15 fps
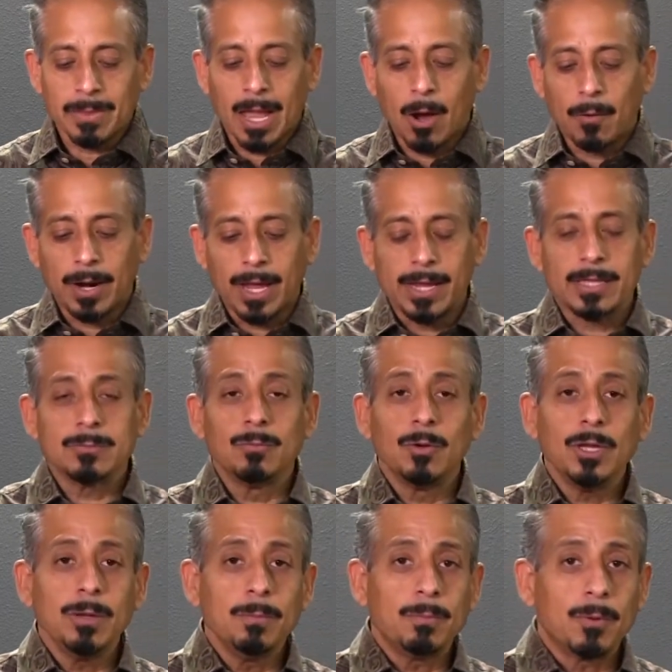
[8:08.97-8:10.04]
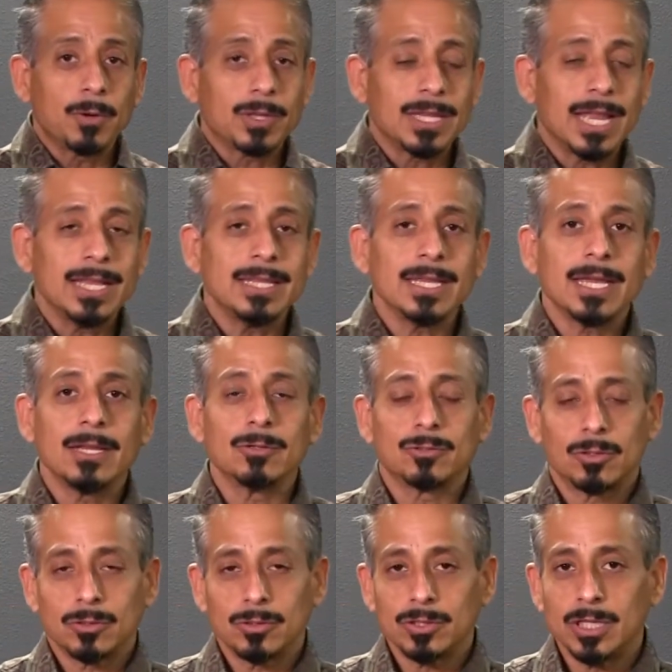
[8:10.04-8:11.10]
Ahora, es muy importante que
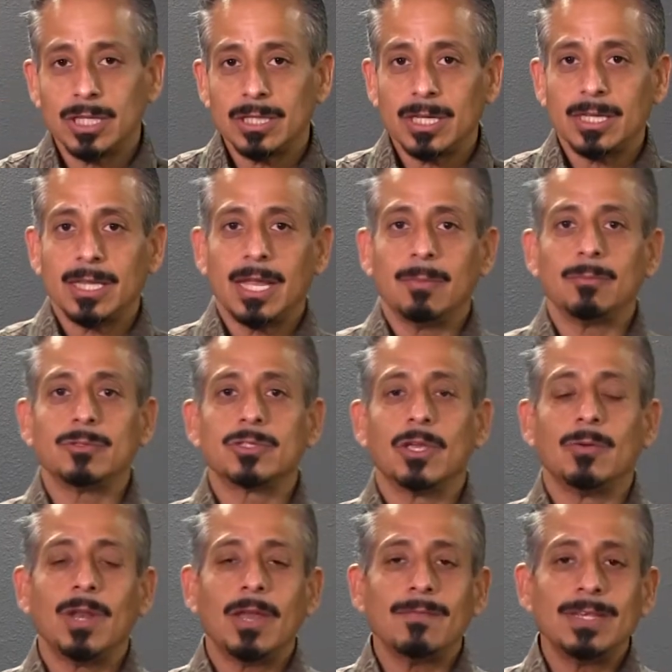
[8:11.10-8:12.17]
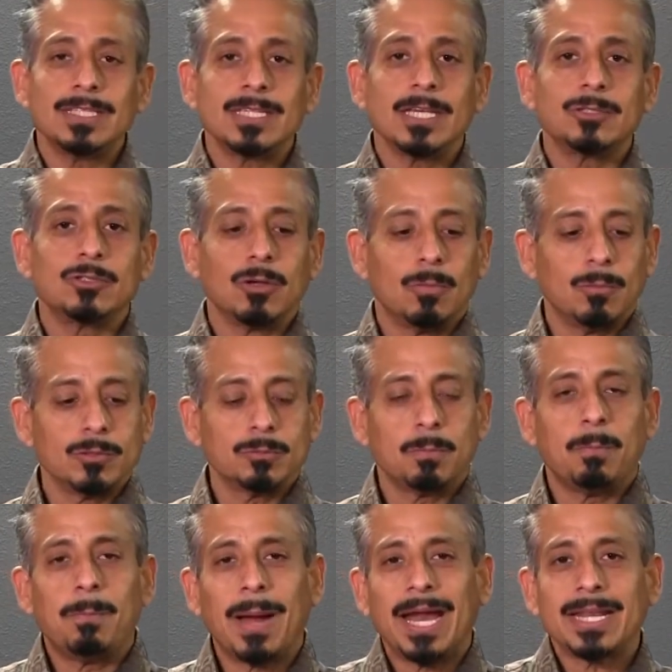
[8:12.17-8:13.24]
nosotros entendamos que una vez que somos
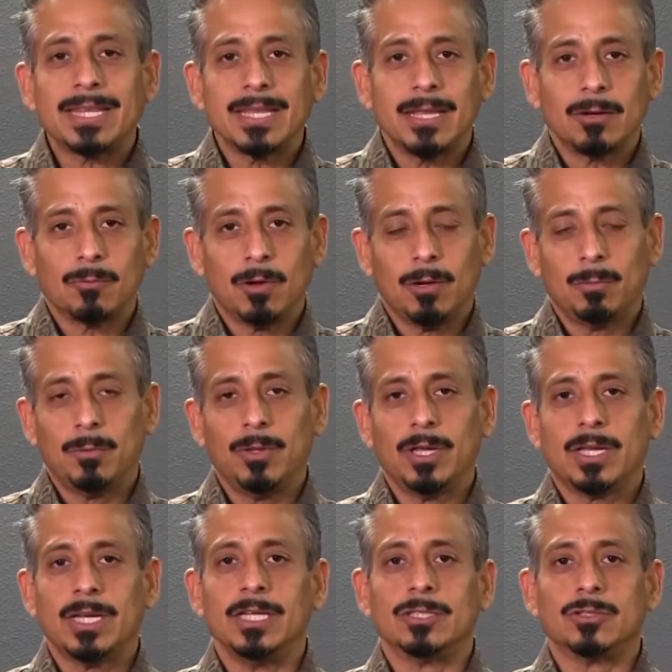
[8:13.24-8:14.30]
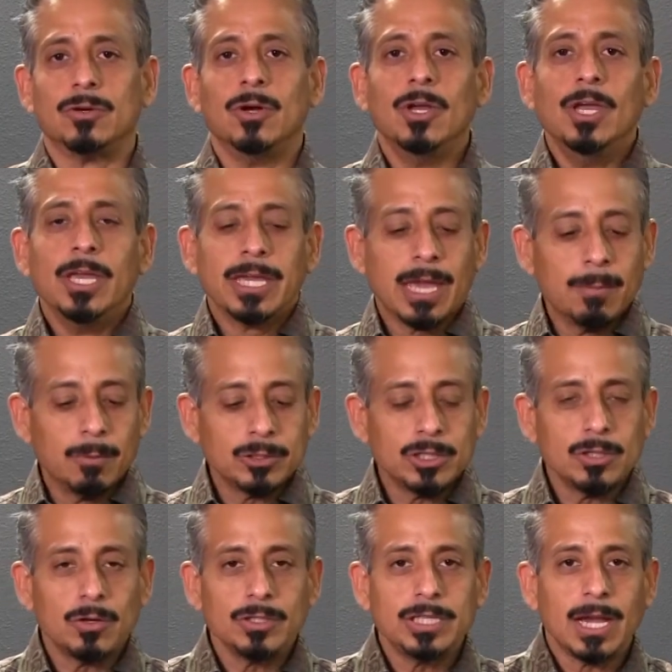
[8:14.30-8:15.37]
parte del cuerpo de Cristo, que hemos
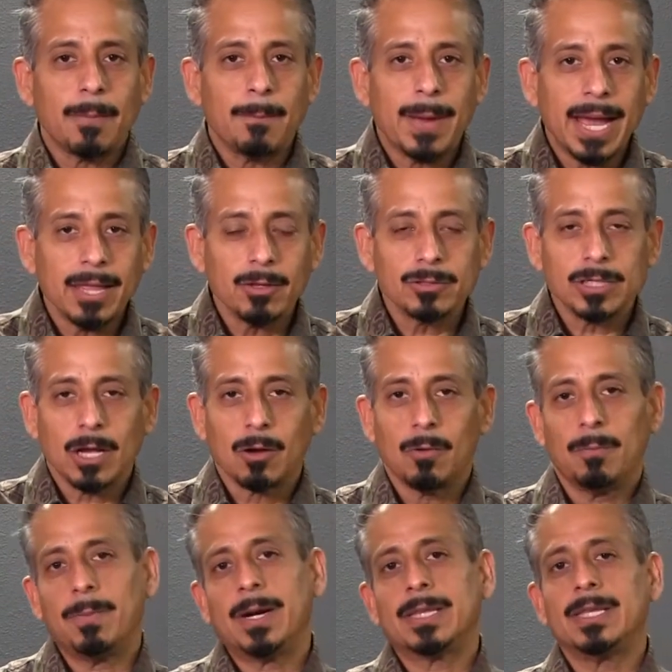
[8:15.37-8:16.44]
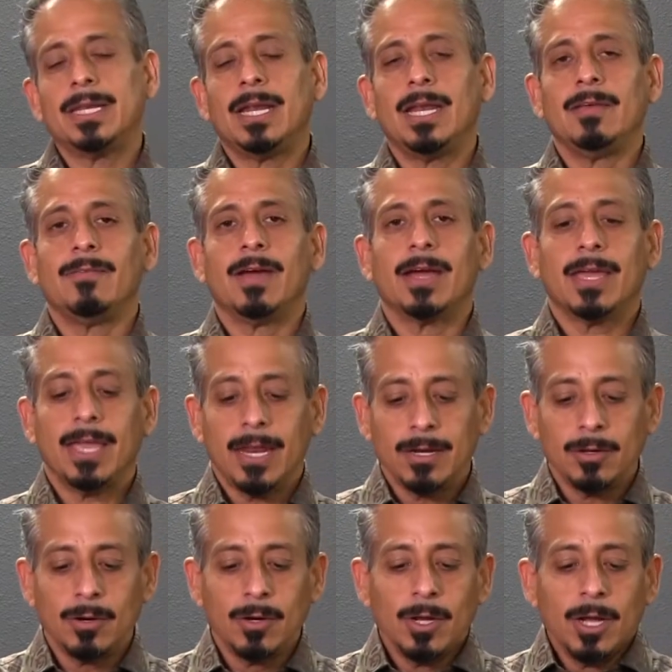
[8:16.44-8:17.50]
sido llamados a compartir el
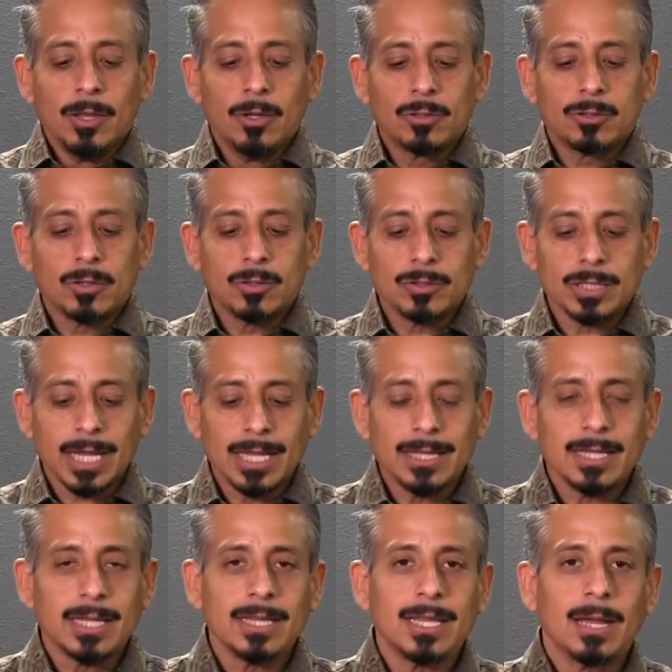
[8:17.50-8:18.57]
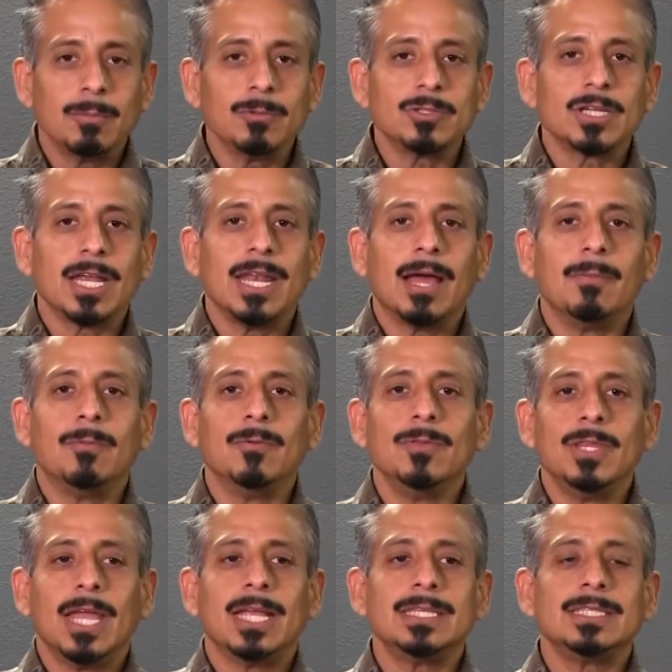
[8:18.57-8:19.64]
Evangelio, nosotros entendamos que la
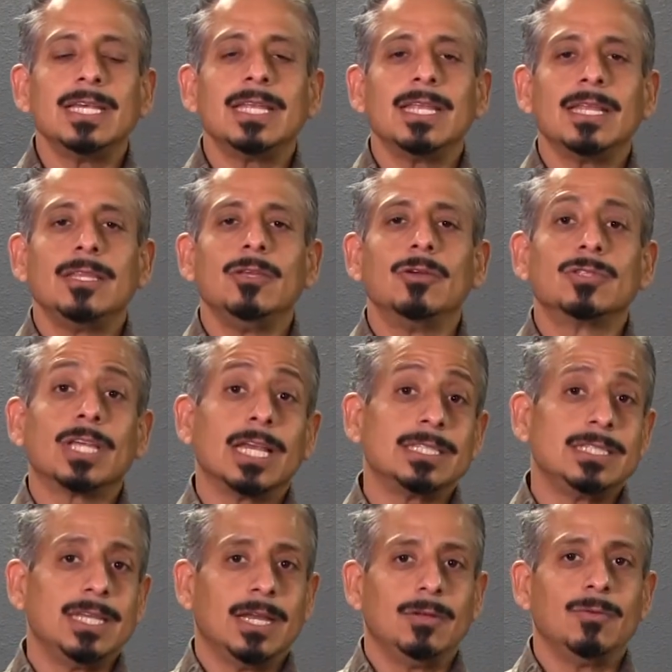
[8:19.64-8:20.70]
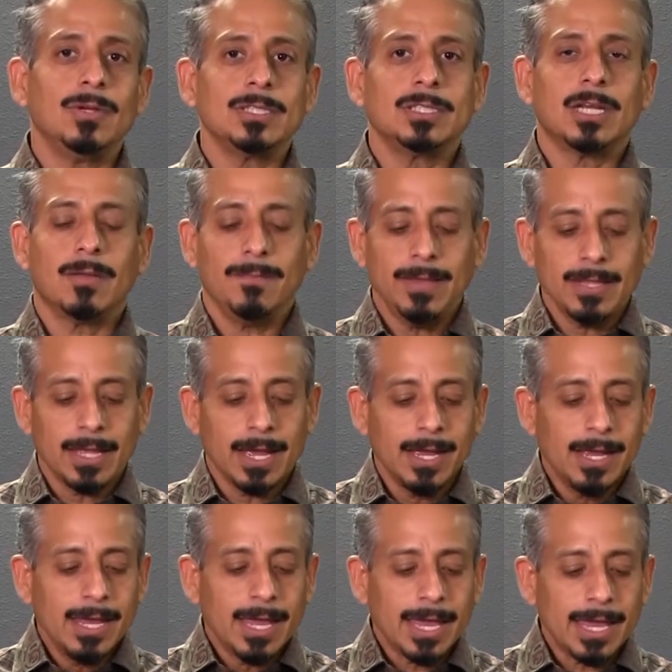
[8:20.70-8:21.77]
abundancia de Dios hacia nuestra vida
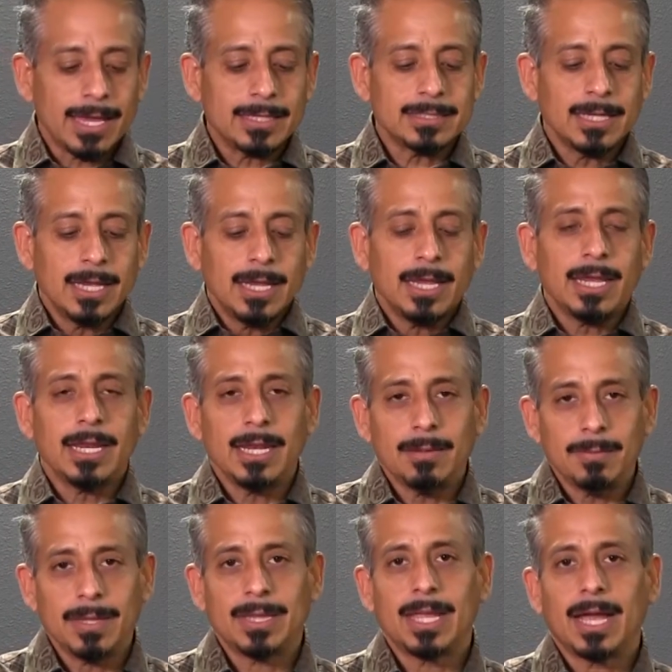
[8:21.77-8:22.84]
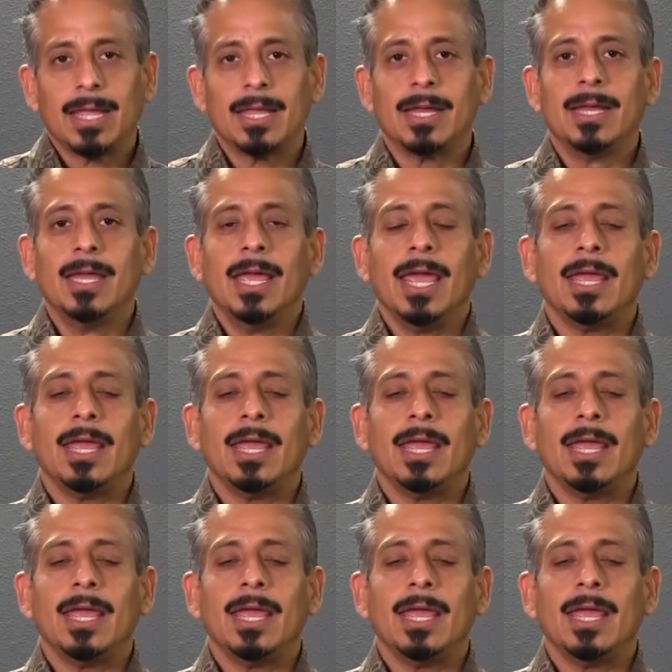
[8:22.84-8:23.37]
es ilimitada.